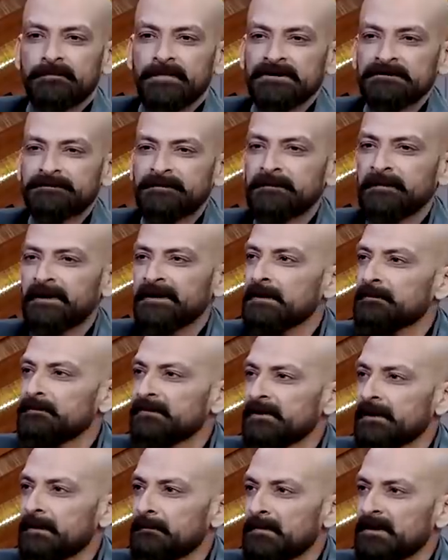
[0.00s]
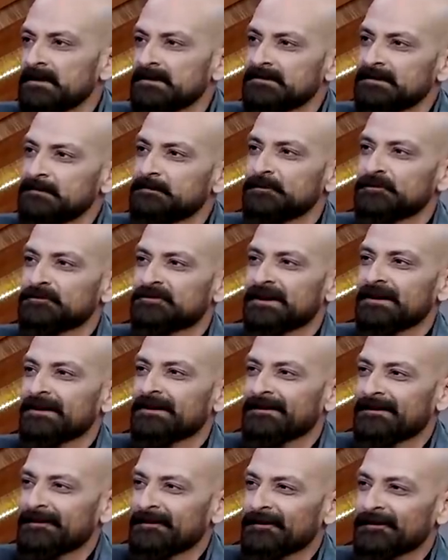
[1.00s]
बस फिर मैंने अपनी अम्मा से पूछा
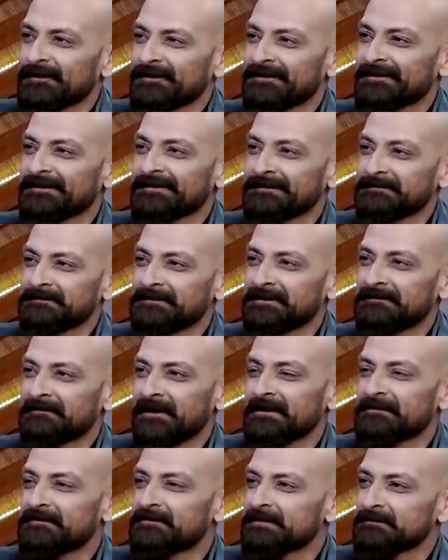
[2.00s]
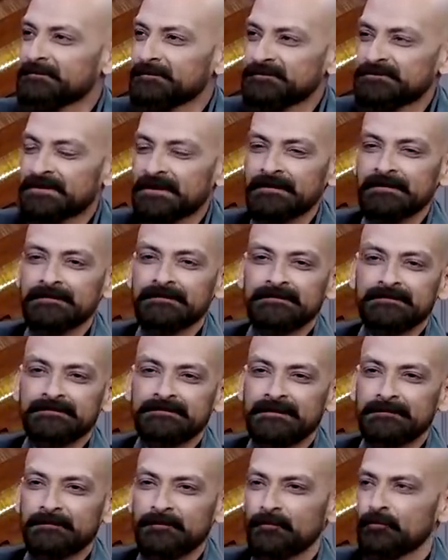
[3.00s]
और अपनी वाइफ से पूछा हाँ।
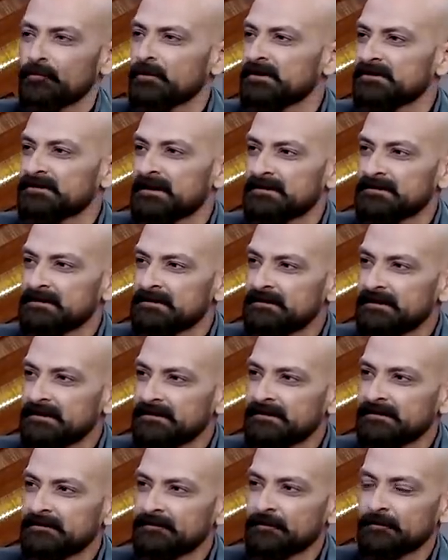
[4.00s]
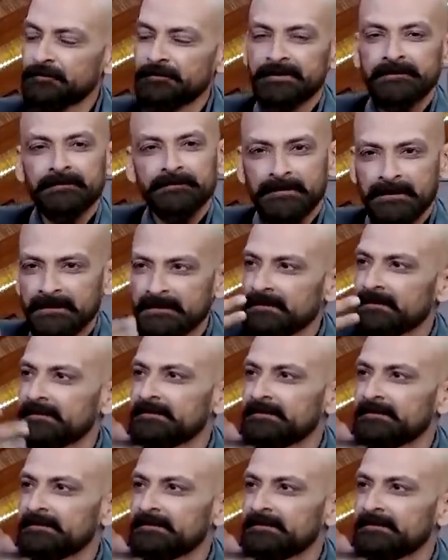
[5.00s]
जब उन्होंने इजाज़त दे दी तो फिर मैंने